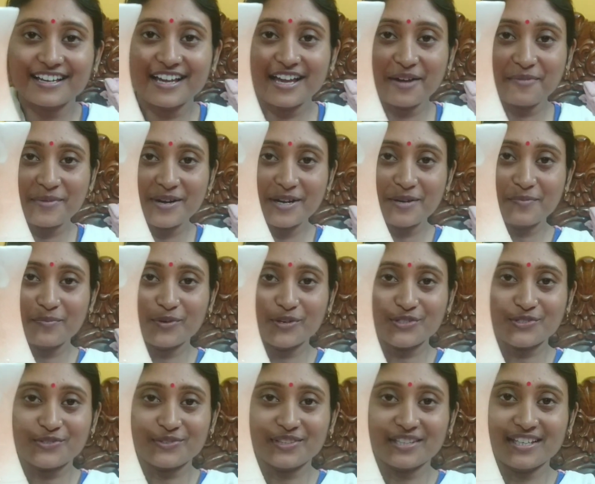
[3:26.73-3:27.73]
আমার
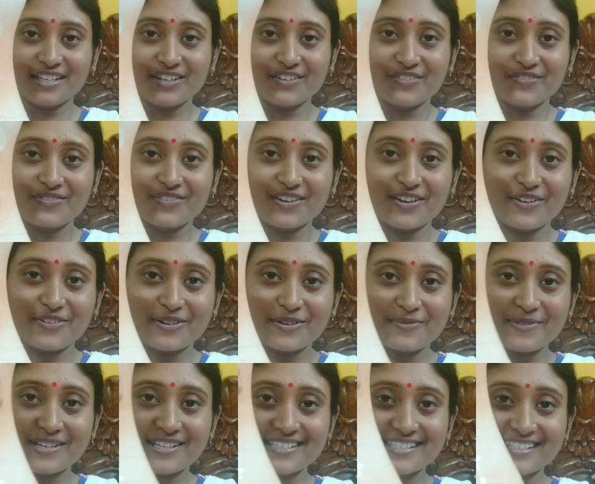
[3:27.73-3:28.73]
পছন্দের ফ্লাওয়ার
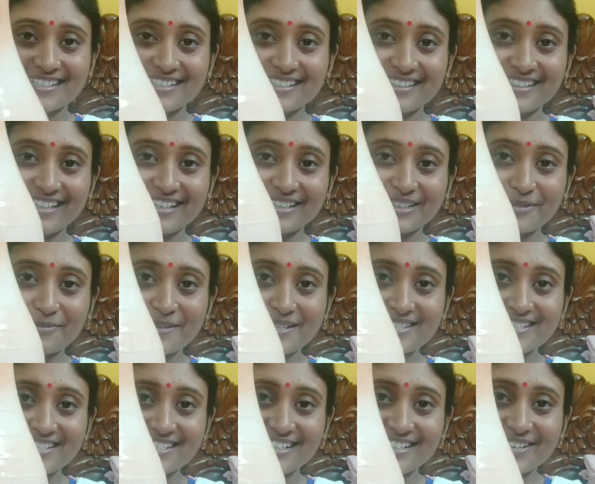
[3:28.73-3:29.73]
ভাস দেখতে
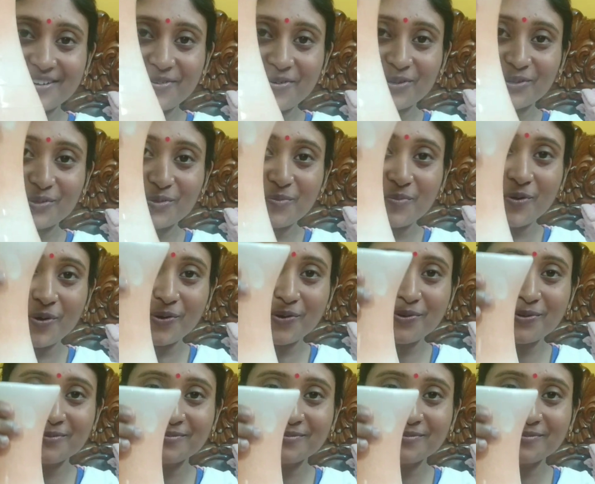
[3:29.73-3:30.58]
পাচ্ছেন এটা কত বড়